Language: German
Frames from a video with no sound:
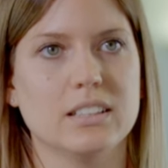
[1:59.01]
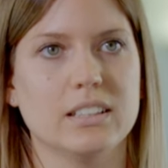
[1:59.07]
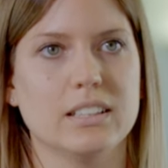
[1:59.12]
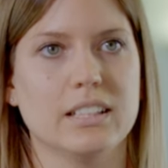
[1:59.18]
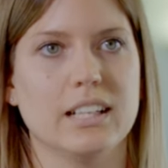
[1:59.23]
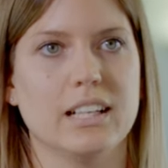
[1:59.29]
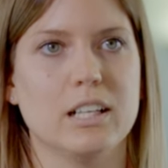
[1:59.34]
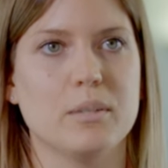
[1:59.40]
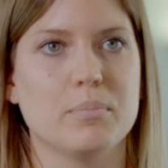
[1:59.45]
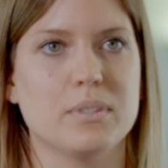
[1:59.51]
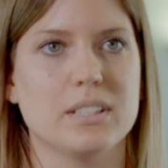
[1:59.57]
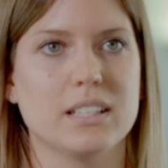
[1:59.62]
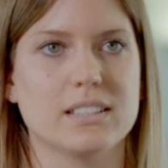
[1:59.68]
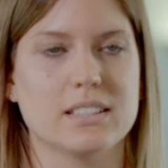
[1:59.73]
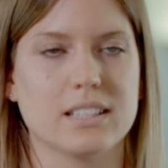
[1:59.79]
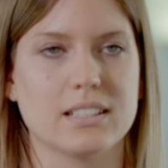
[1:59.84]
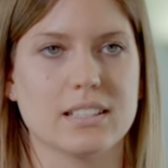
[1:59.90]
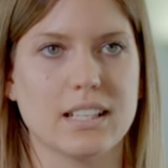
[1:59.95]
innerhalb
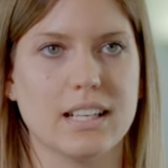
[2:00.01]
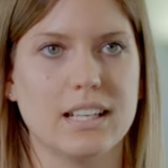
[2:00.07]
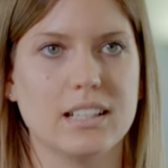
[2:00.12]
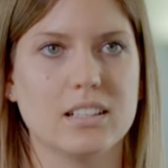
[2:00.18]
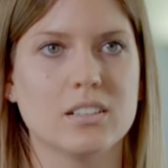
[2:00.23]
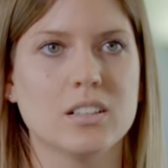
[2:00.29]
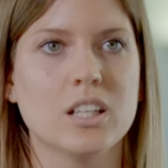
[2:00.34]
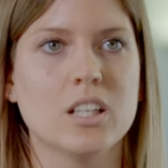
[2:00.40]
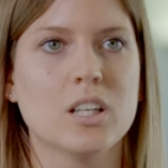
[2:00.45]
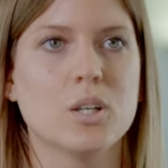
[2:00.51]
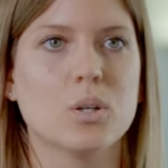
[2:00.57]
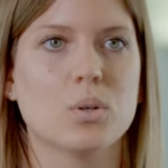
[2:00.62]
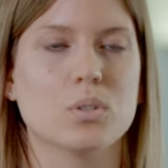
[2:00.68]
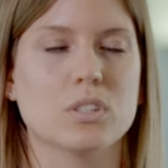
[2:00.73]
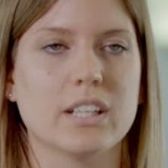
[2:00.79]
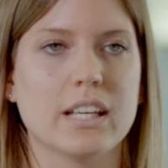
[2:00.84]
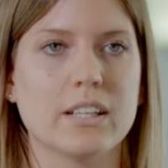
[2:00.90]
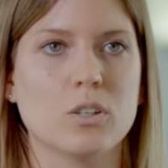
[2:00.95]
der Zentrale
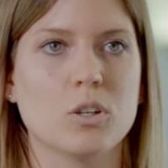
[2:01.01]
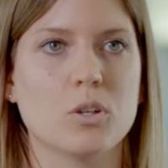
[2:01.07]
und dann